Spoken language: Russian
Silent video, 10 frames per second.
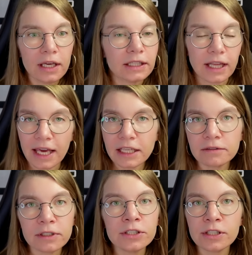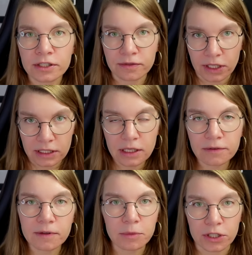до этого неизвестная в
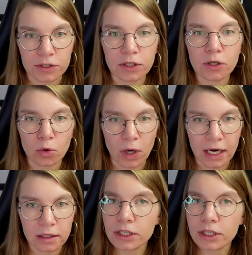феминистских кругах.